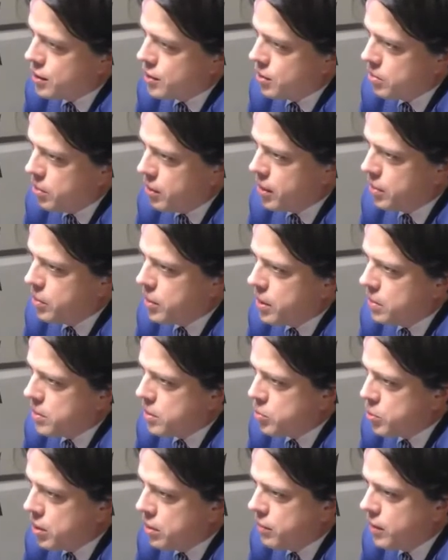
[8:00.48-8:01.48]
zrobione, potem
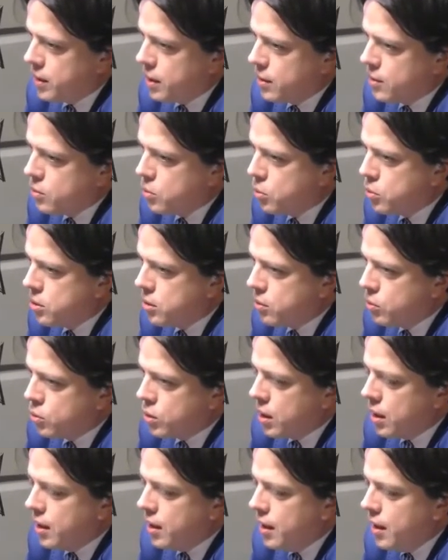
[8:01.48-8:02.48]
jest przerwa na dyskusje
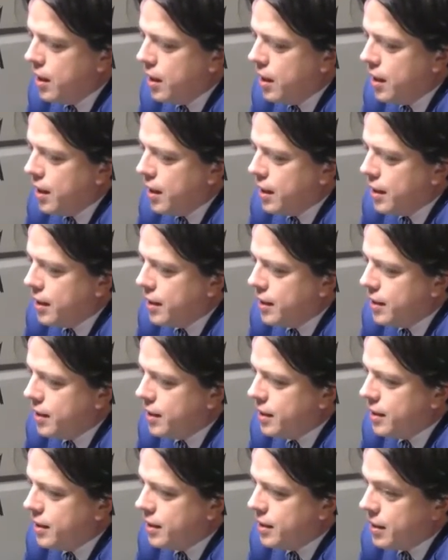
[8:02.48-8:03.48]
różne. Yy,
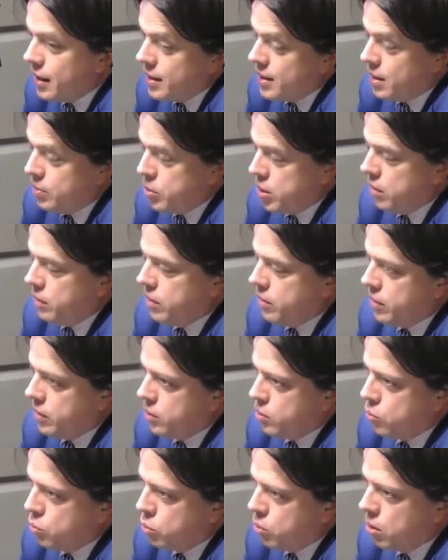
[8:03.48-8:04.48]
I teraz ta przerwa trwa
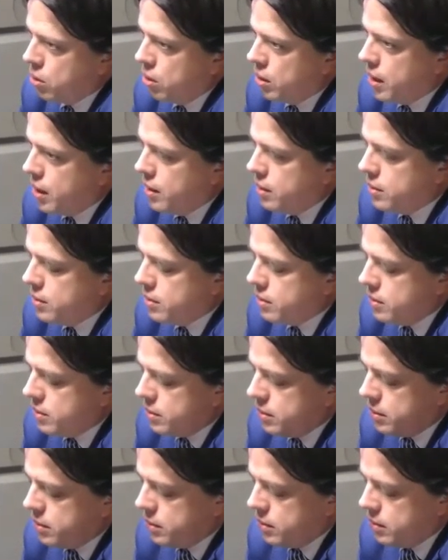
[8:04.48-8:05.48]
dość długo. Ja
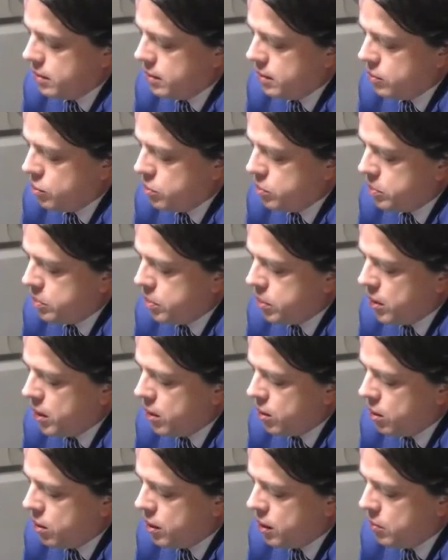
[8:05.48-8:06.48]
już
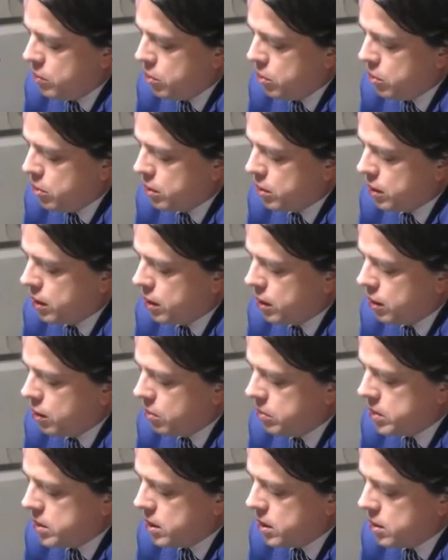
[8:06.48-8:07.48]
ponad rok temu, kiedy
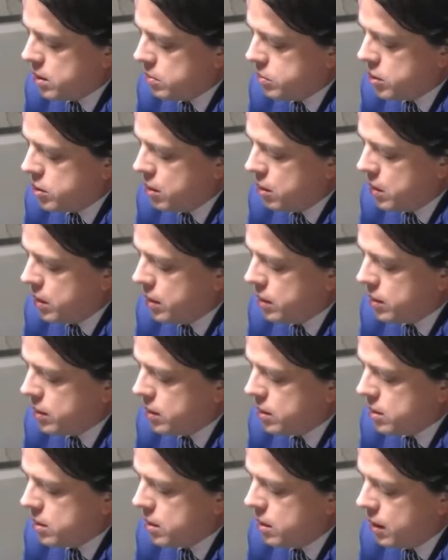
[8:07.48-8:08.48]
komisja przyjęła
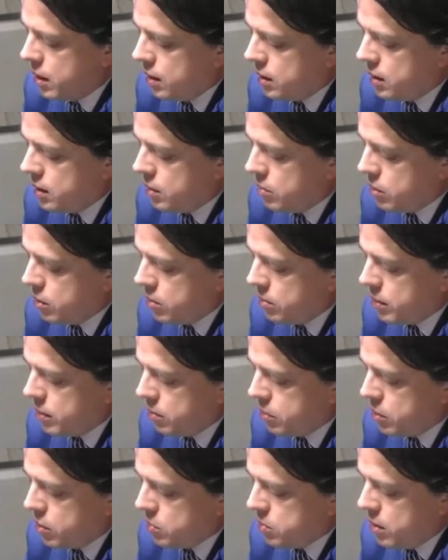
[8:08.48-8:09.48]
dezyderaty na moją
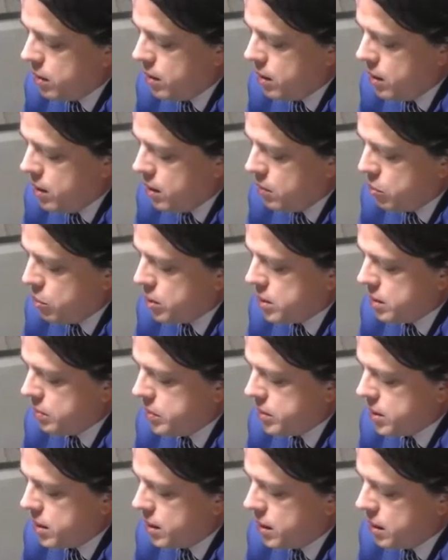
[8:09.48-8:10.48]
tam prośbę, było
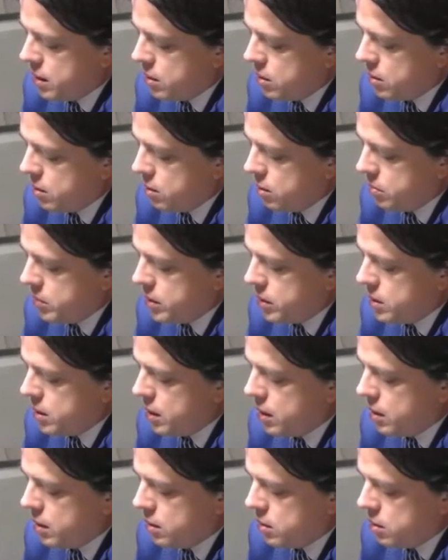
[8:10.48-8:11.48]
zapisane do, do
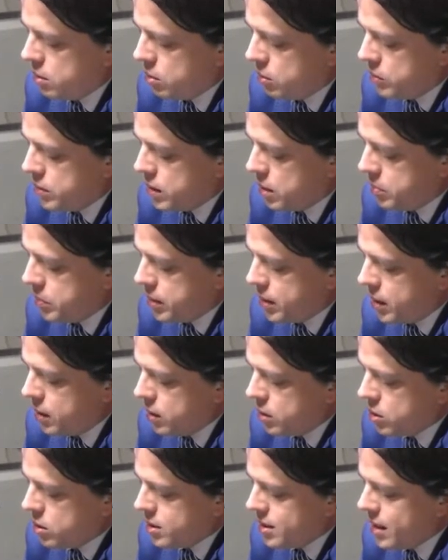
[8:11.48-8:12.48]
ministra środowiska
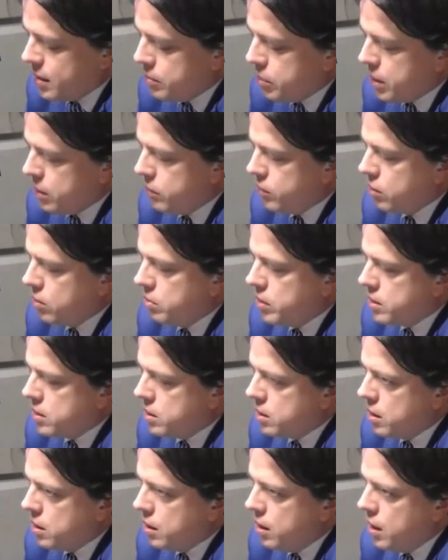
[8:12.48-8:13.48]
pytanie, czy stan prawny
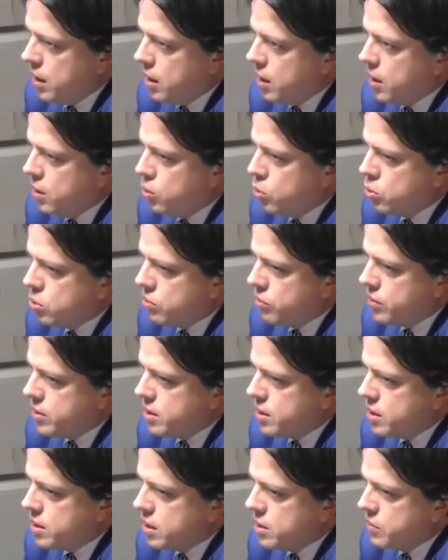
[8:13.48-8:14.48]
obecny już
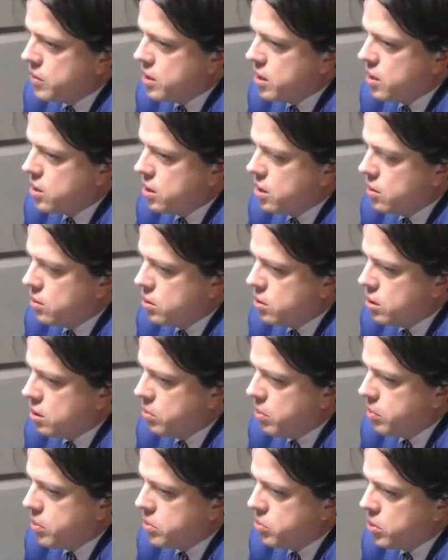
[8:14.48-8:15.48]
jest wystarczający,
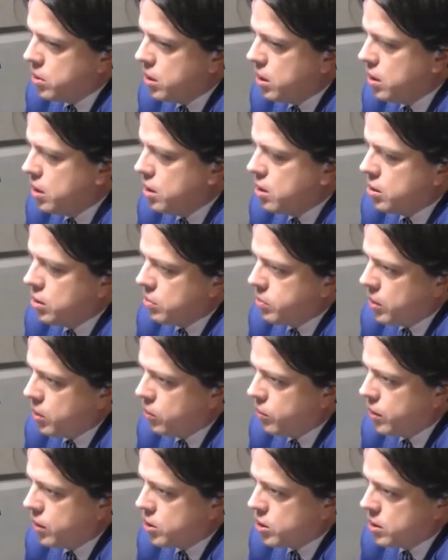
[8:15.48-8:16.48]
żeby posprzątać resztę
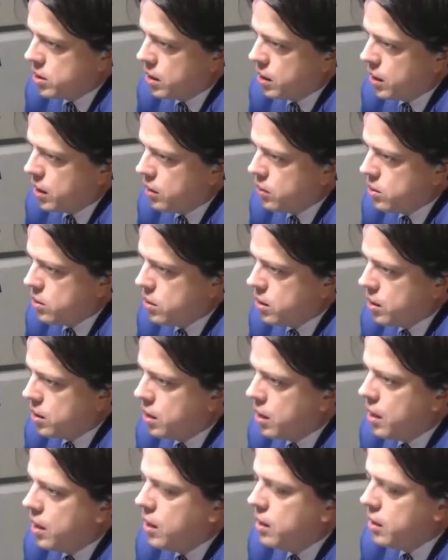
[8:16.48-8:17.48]
odpadów także zalegających
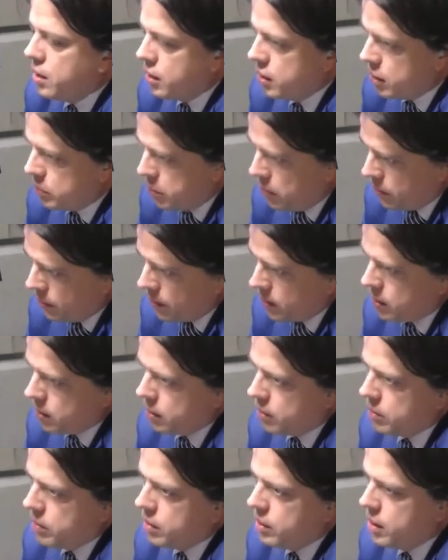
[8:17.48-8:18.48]
na y, terenie
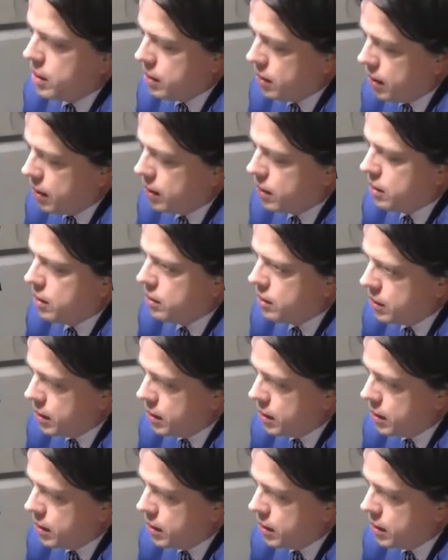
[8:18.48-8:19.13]
prywatnym. no, no właśnie,